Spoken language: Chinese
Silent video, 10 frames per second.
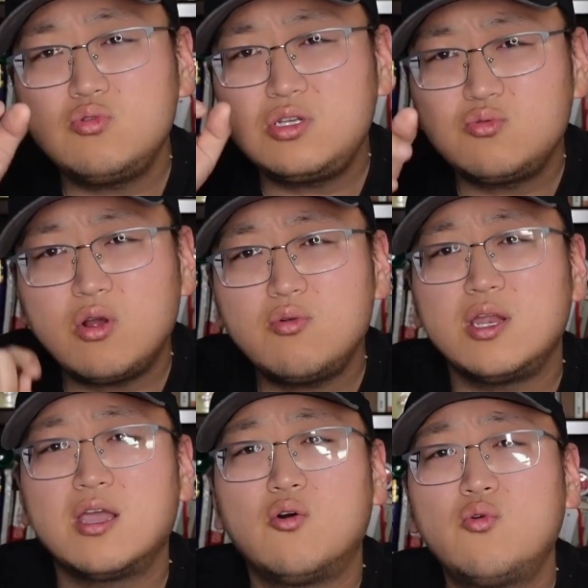说说
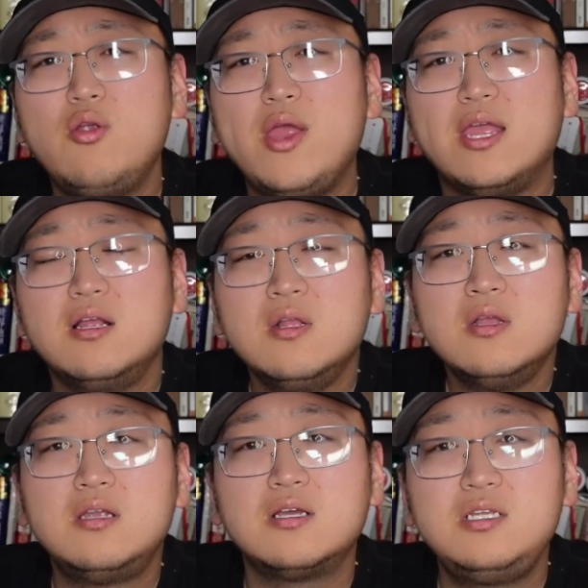这个辉瑞
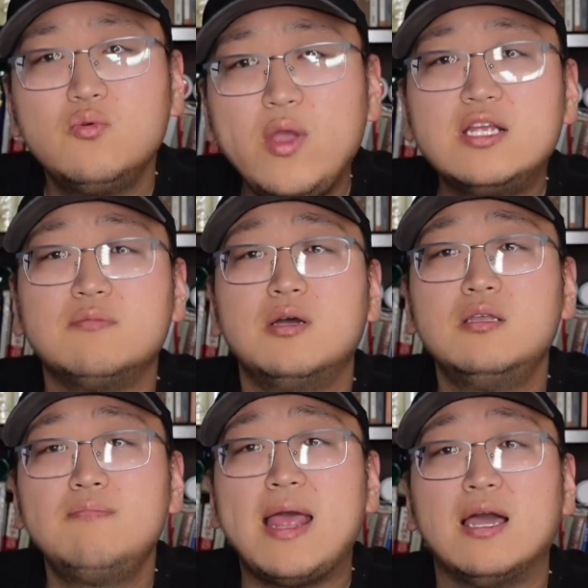这个为什么
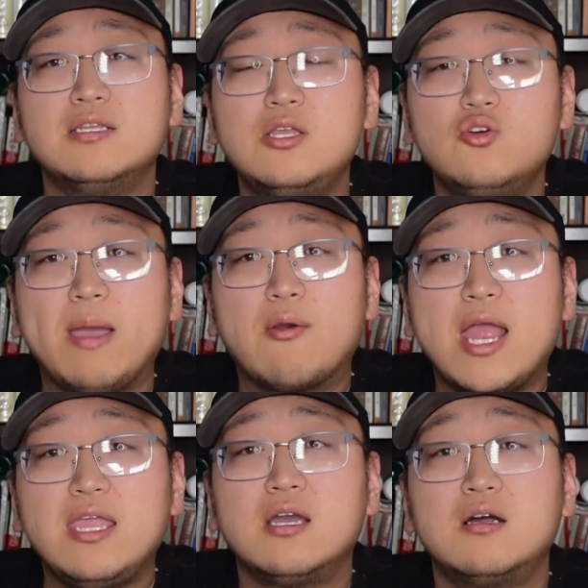卖两千九百块
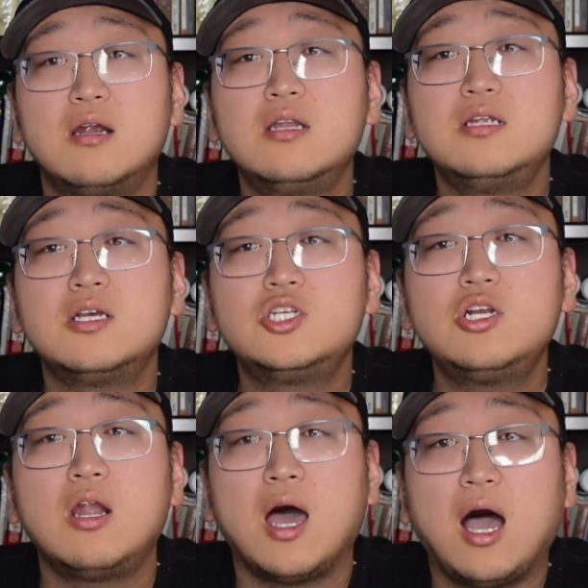钱一盒的这个事
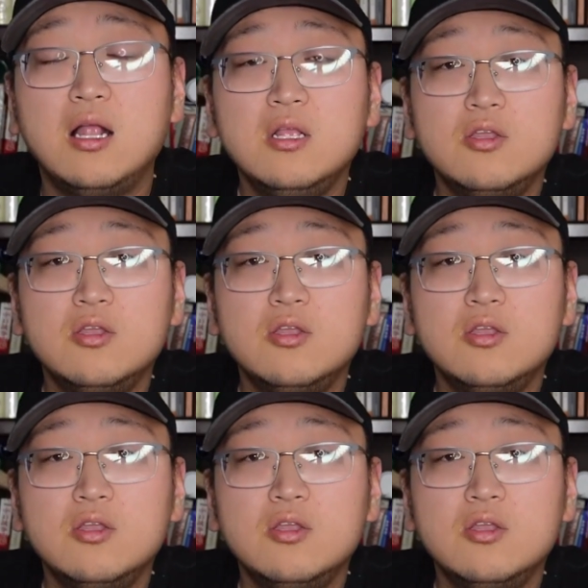儿啊，